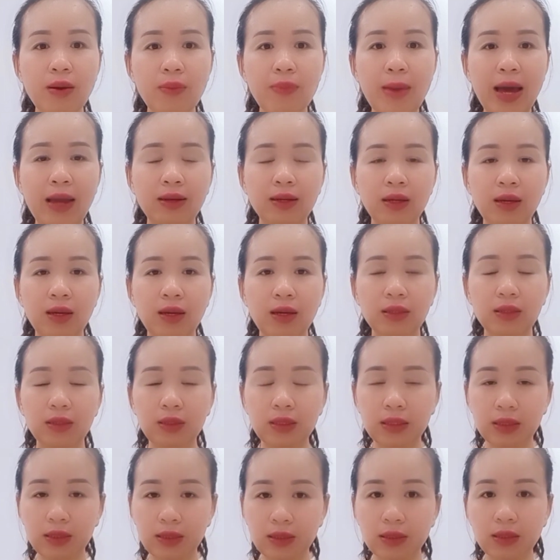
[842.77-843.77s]
các bạn
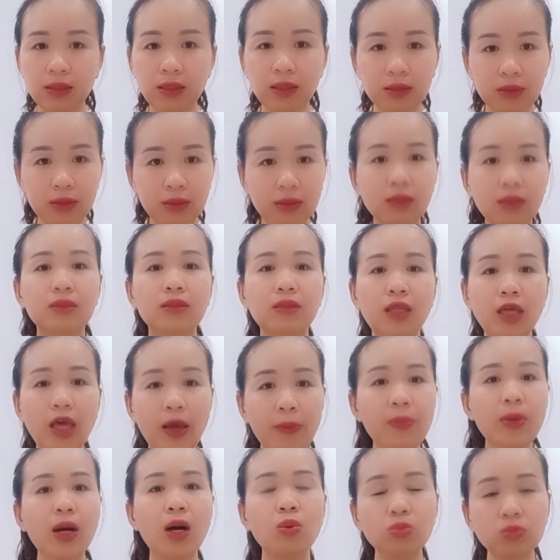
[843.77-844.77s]
được trực
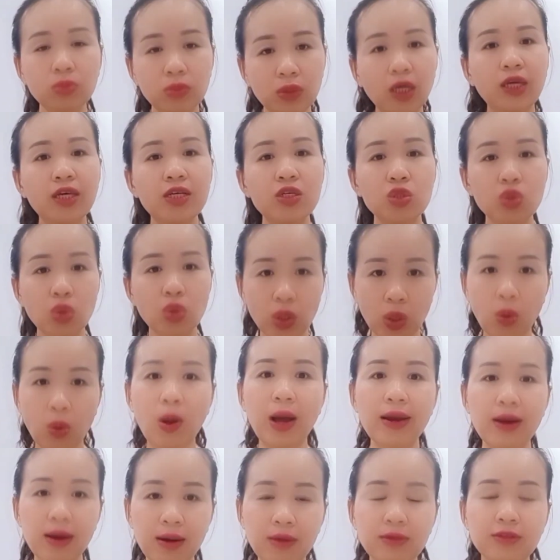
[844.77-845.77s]
tiếp công ty xuất
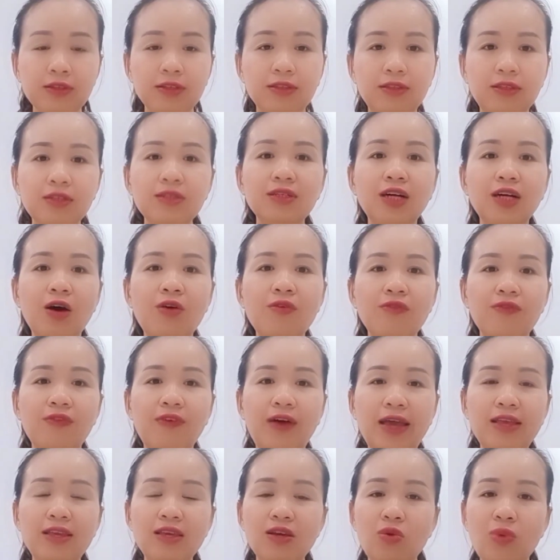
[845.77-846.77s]
hóa đơn chứ không
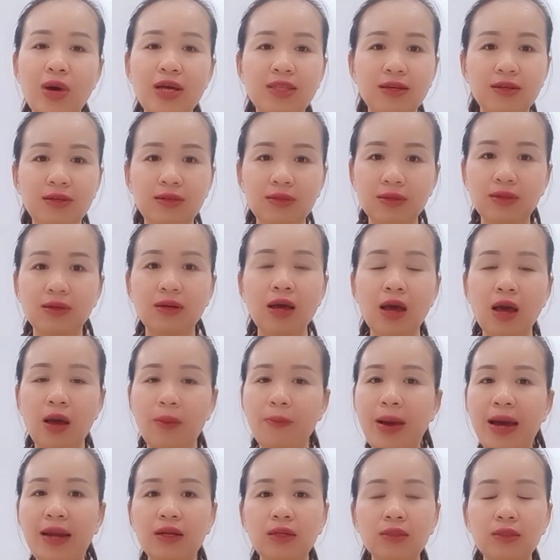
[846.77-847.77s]
phải như ngoài thị trường
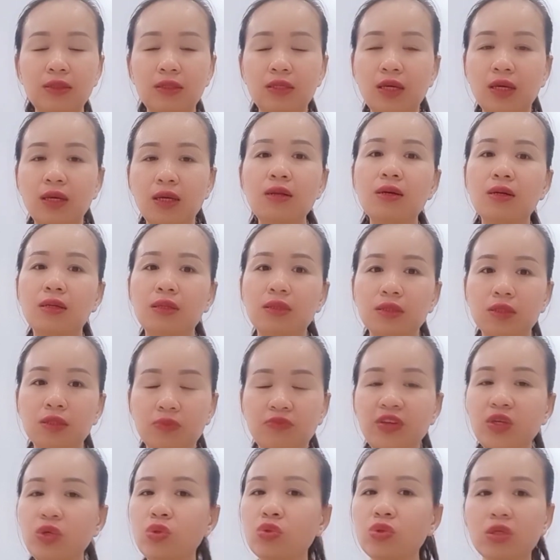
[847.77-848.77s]
bạn chỉ được
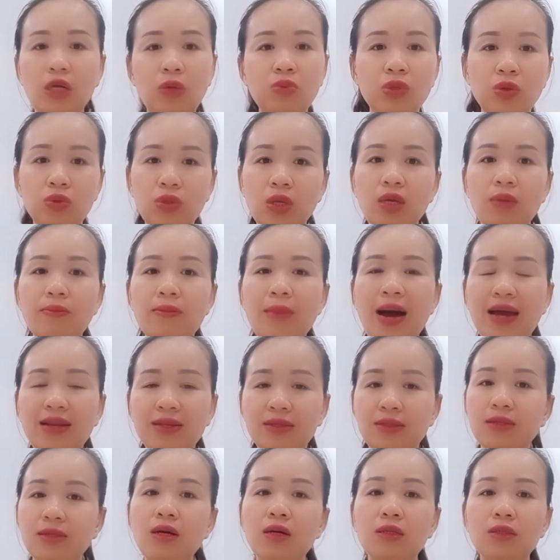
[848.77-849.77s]
ví dụ như trong siêu thị
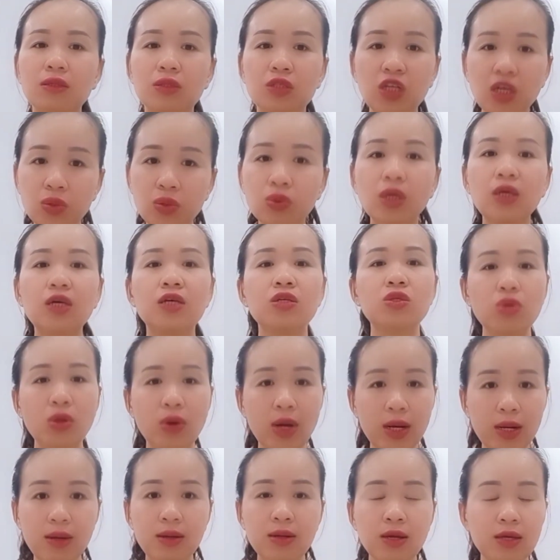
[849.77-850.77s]
bạn chỉ được siêu thị xuất
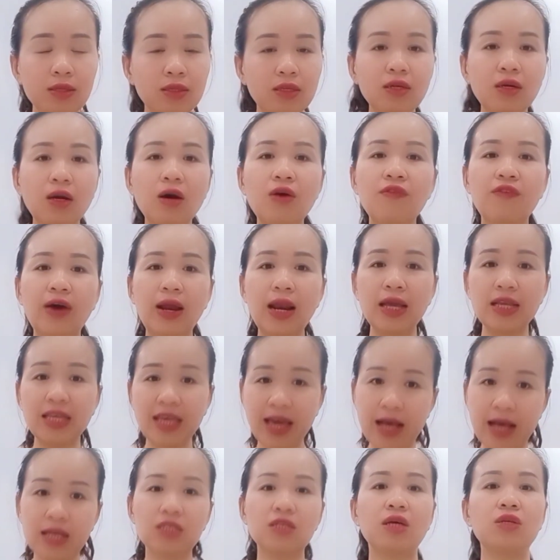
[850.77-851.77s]
hóa đơn chứ không phải là
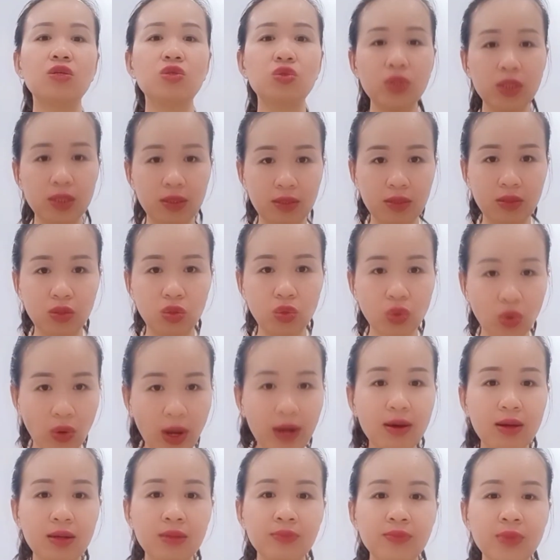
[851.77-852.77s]
nhà sản xuất xuất
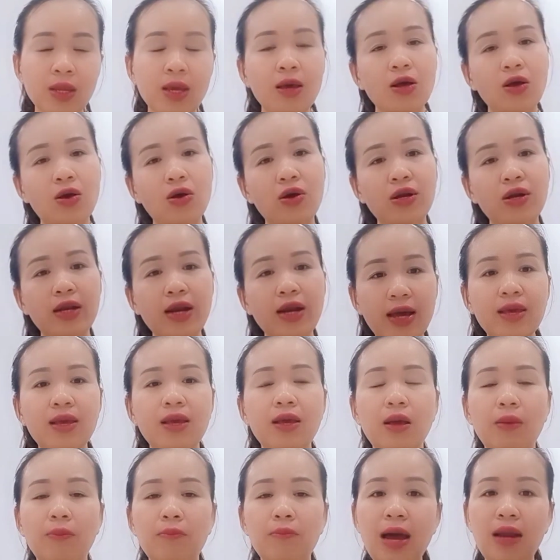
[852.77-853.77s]
hóa đơn còn đây
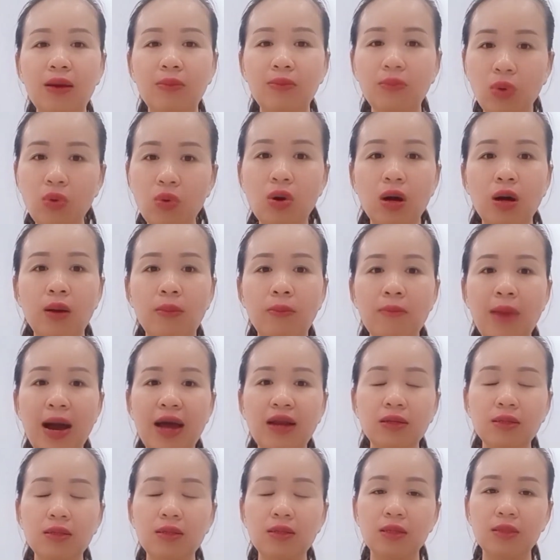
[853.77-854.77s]
bạn mua
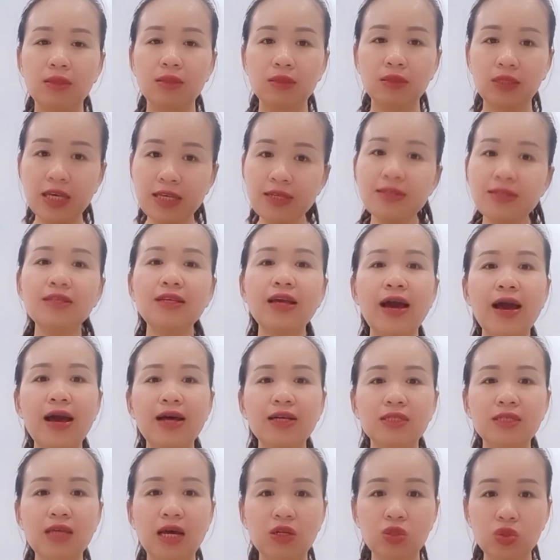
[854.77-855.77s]
bạn được chính
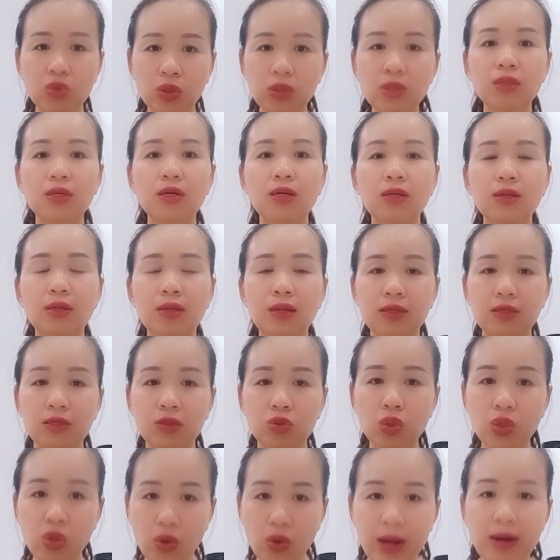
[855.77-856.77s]
nhà sản xuất
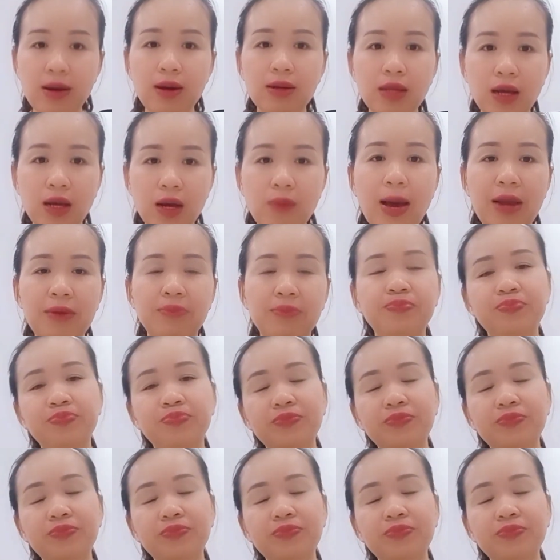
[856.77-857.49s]
xuất hóa đơn nha các bạn